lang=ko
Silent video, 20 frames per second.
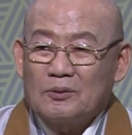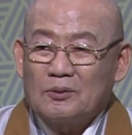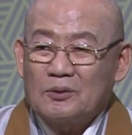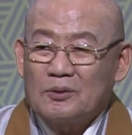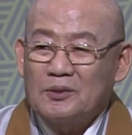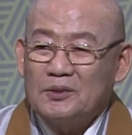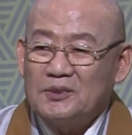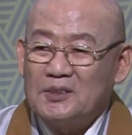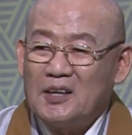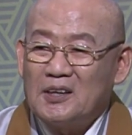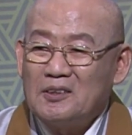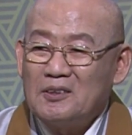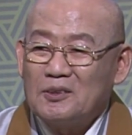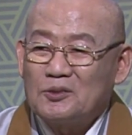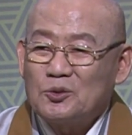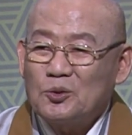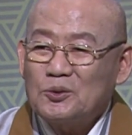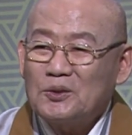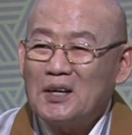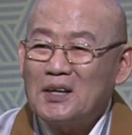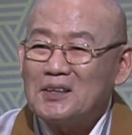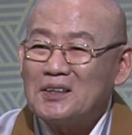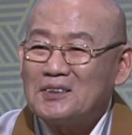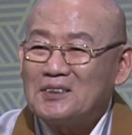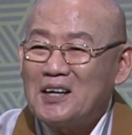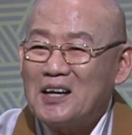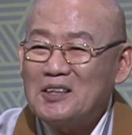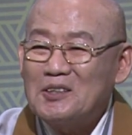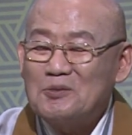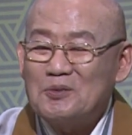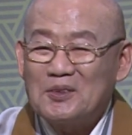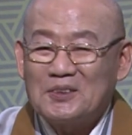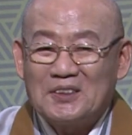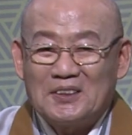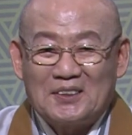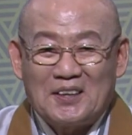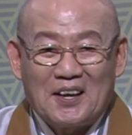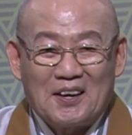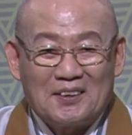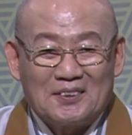그 예를 초창기
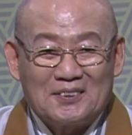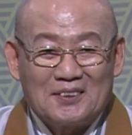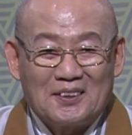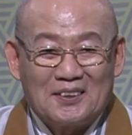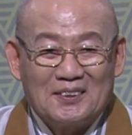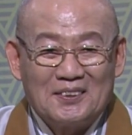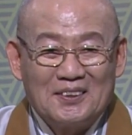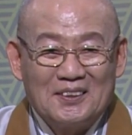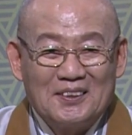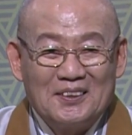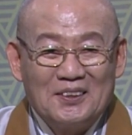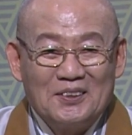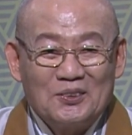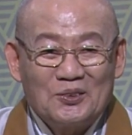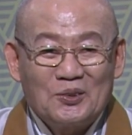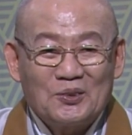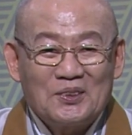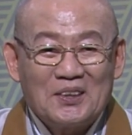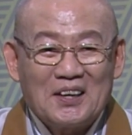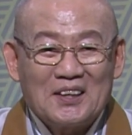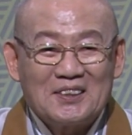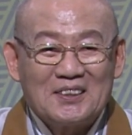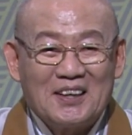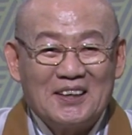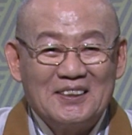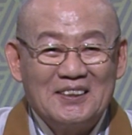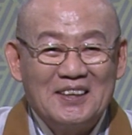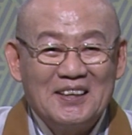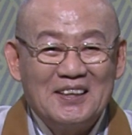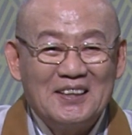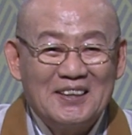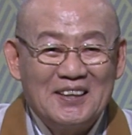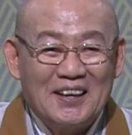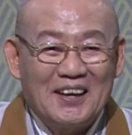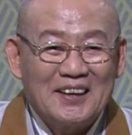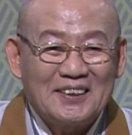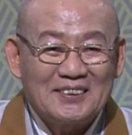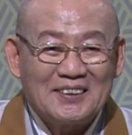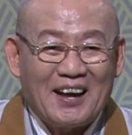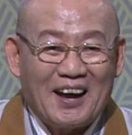창립정신에 거든 초창기에 이래 이래
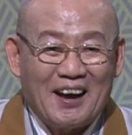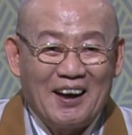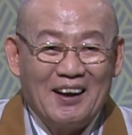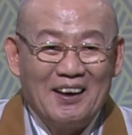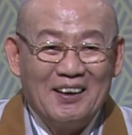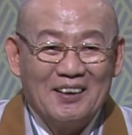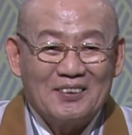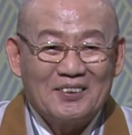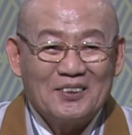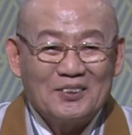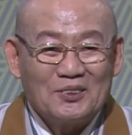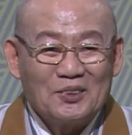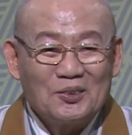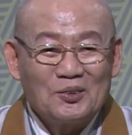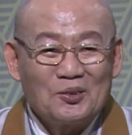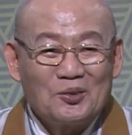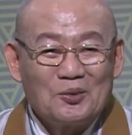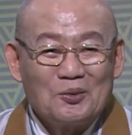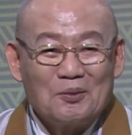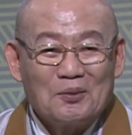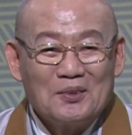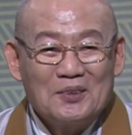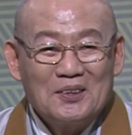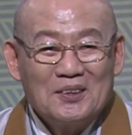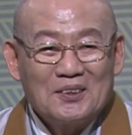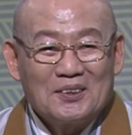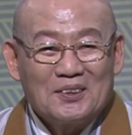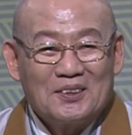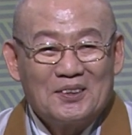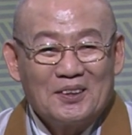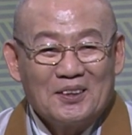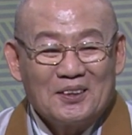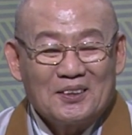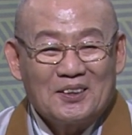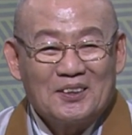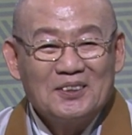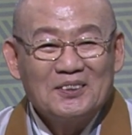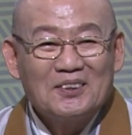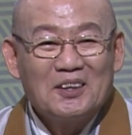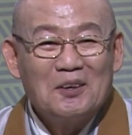했다. 그래 너도 좀 그,
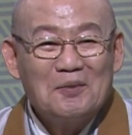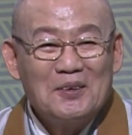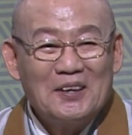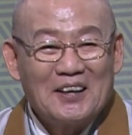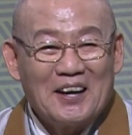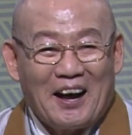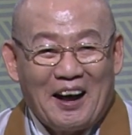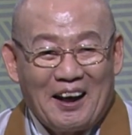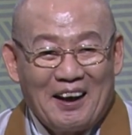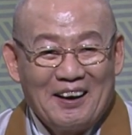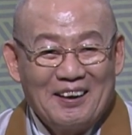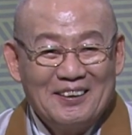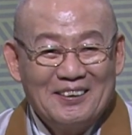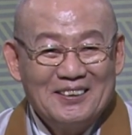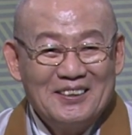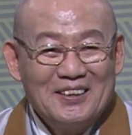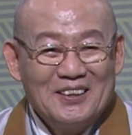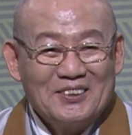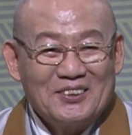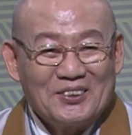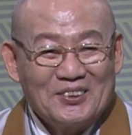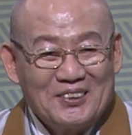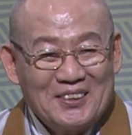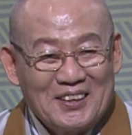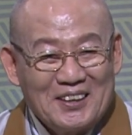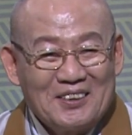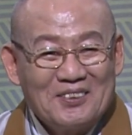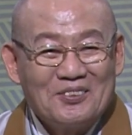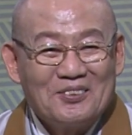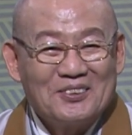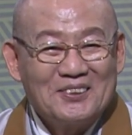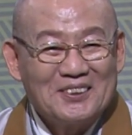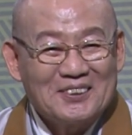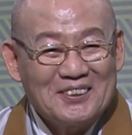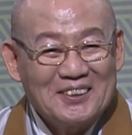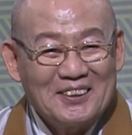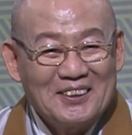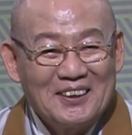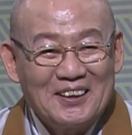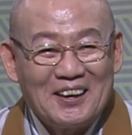근검해라. 절약하고
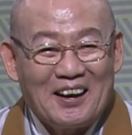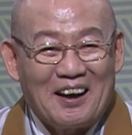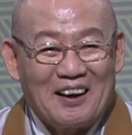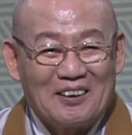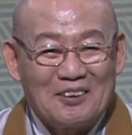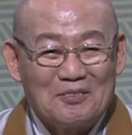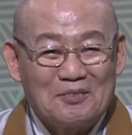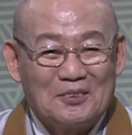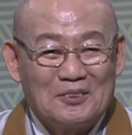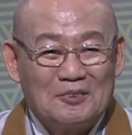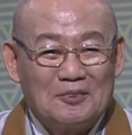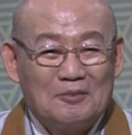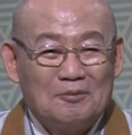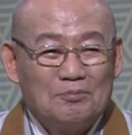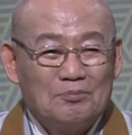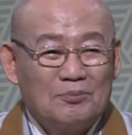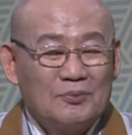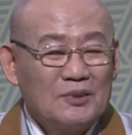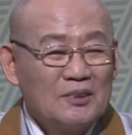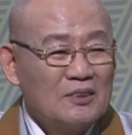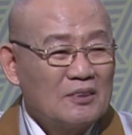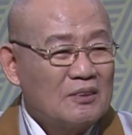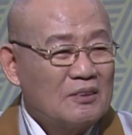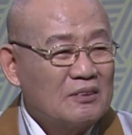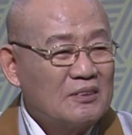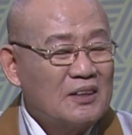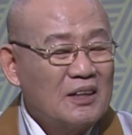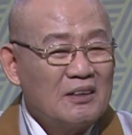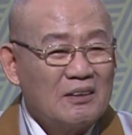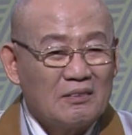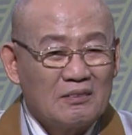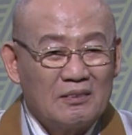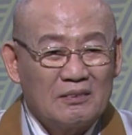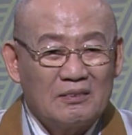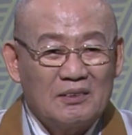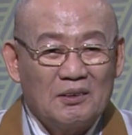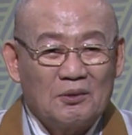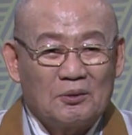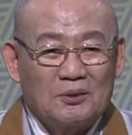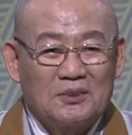이렇게 해라. 그때는
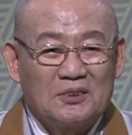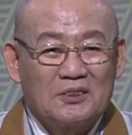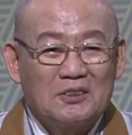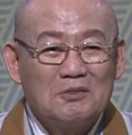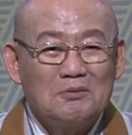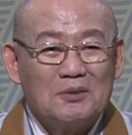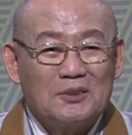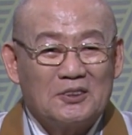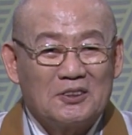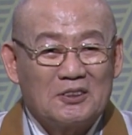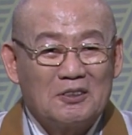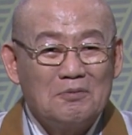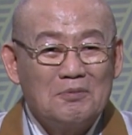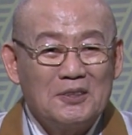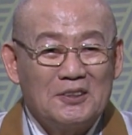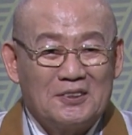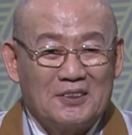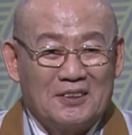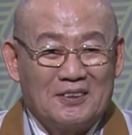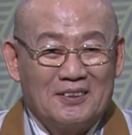그때고 지금은 지금이지.